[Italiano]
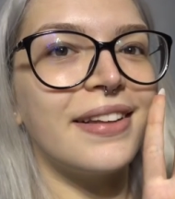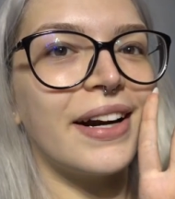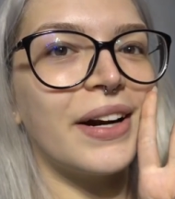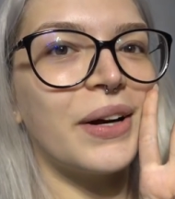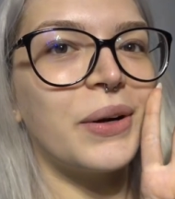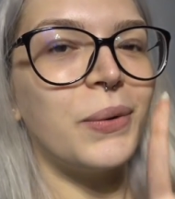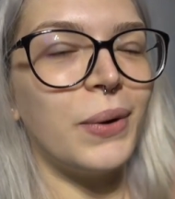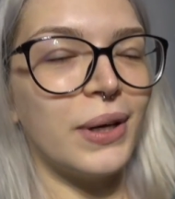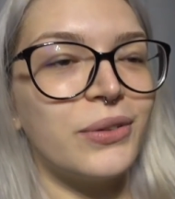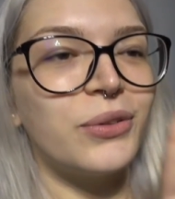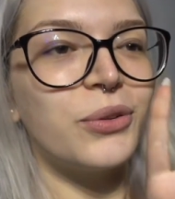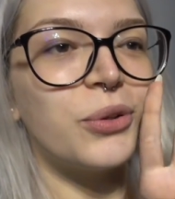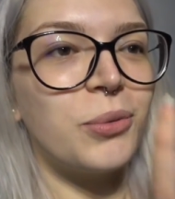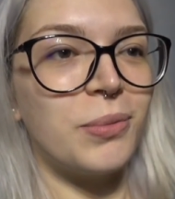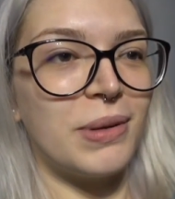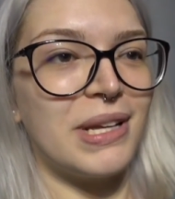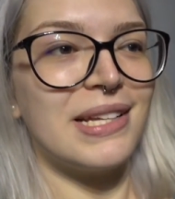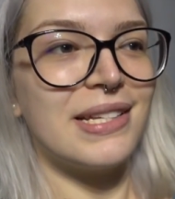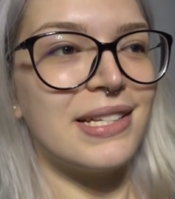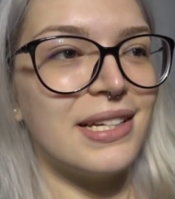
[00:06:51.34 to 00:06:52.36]
tra quattro
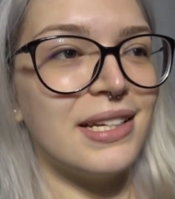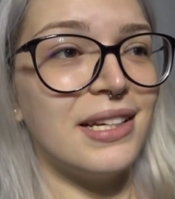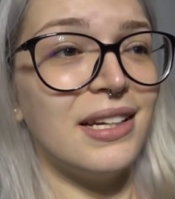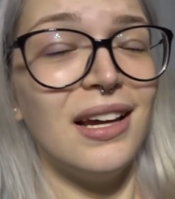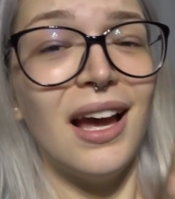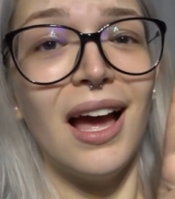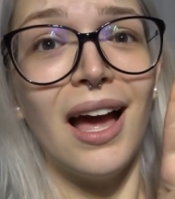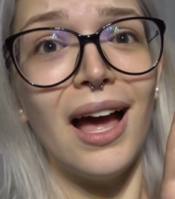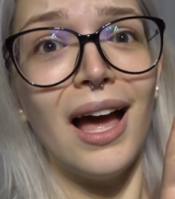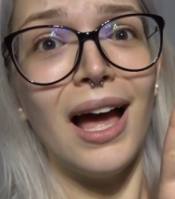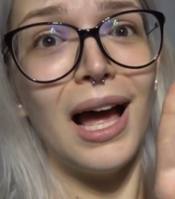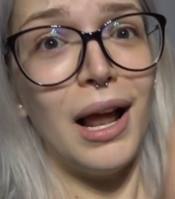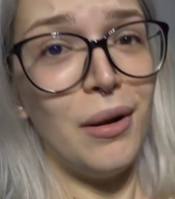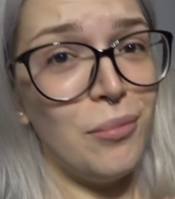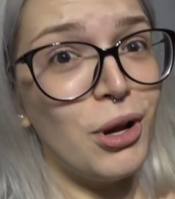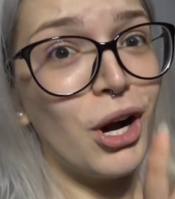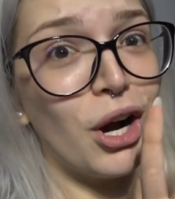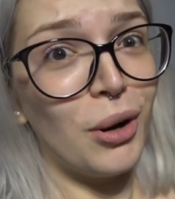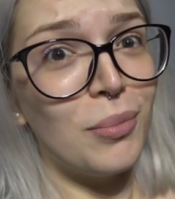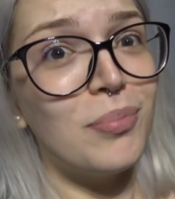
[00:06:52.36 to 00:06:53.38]
mesi è il
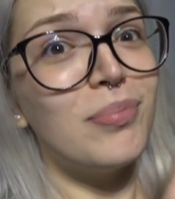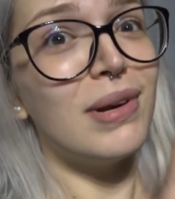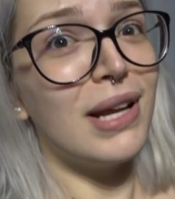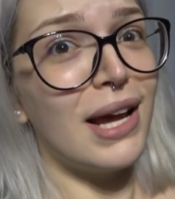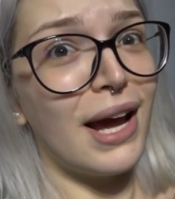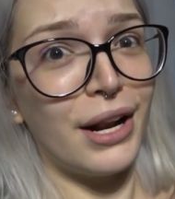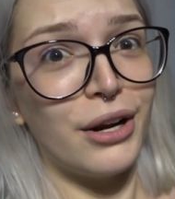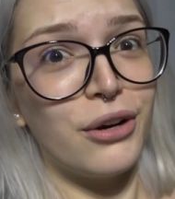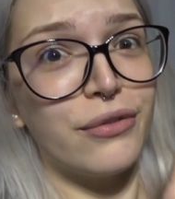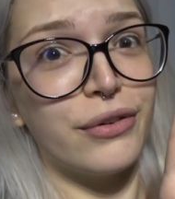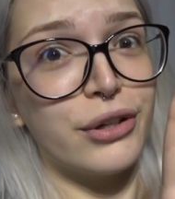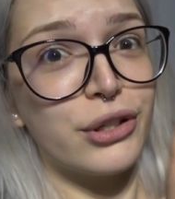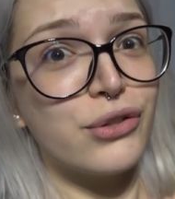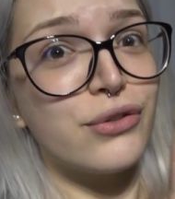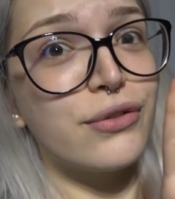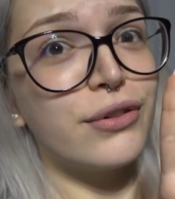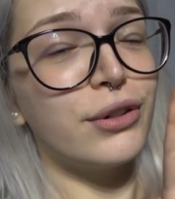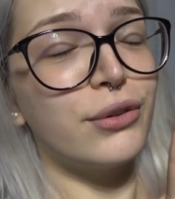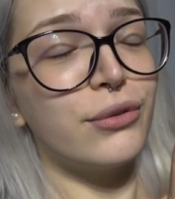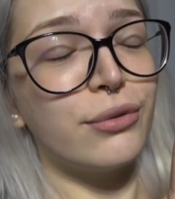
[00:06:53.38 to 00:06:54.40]
mio compleanno,
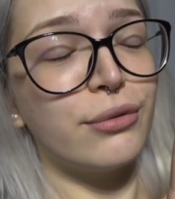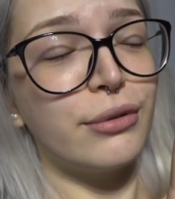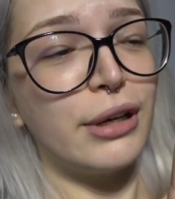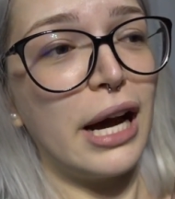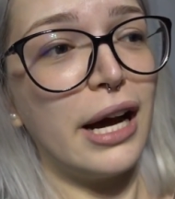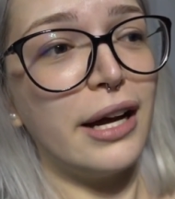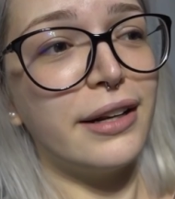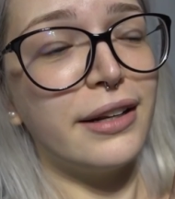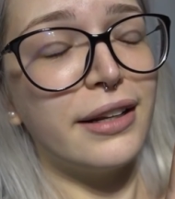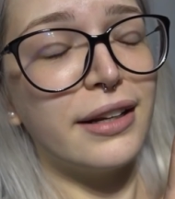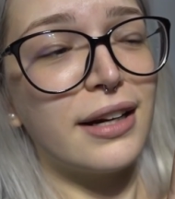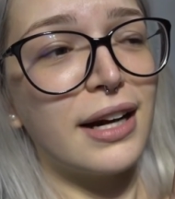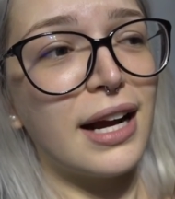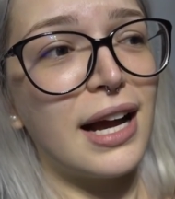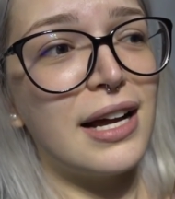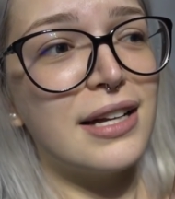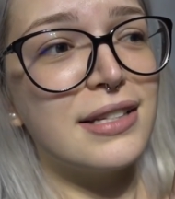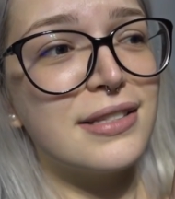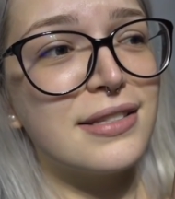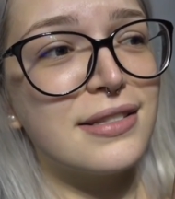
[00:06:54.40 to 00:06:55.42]
faccio 21 anni
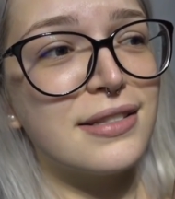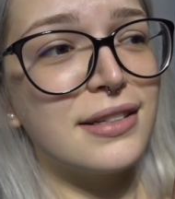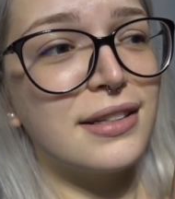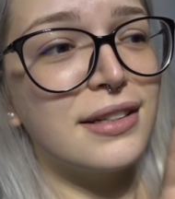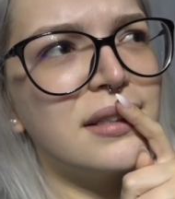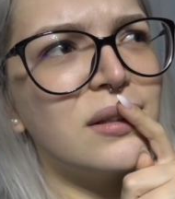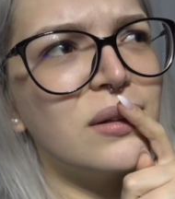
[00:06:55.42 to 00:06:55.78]
ragazzi.